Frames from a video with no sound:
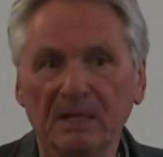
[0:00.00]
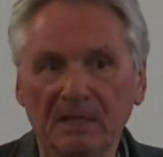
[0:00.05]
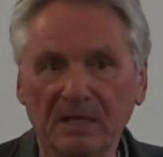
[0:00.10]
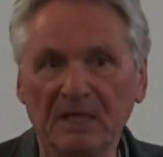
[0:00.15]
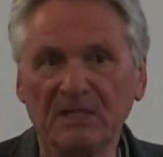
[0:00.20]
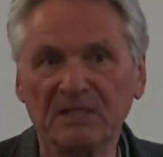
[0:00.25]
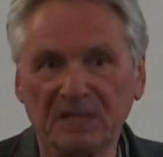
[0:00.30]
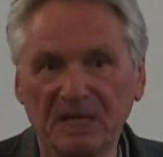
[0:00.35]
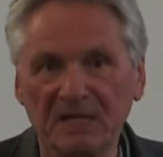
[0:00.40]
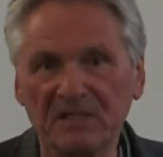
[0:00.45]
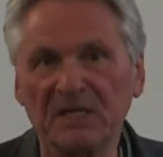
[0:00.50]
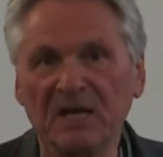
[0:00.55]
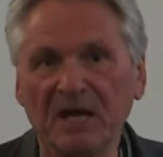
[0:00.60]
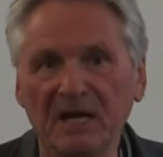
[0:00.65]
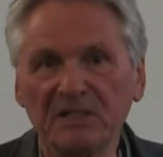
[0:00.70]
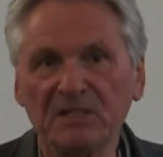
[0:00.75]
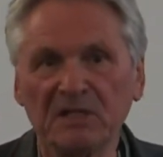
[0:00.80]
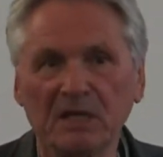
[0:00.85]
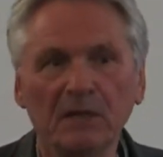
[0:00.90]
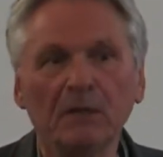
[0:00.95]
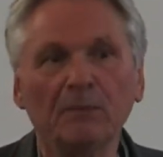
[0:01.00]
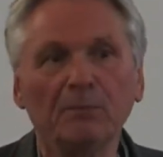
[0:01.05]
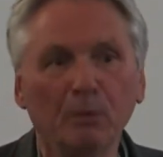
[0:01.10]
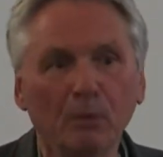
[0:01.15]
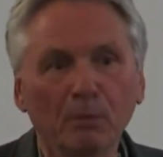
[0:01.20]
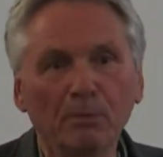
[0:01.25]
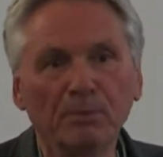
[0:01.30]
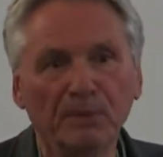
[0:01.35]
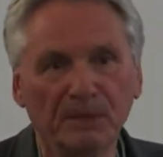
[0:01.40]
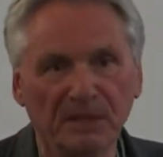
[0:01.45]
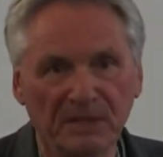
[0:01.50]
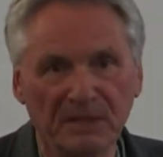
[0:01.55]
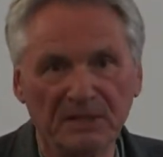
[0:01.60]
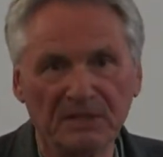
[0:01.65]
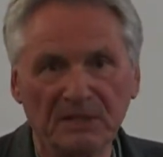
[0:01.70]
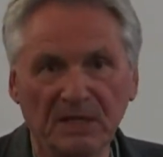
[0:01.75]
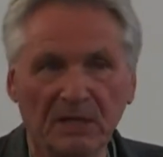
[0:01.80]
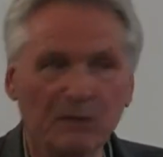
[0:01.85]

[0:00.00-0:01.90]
dass das Herz eine Pumpe ist,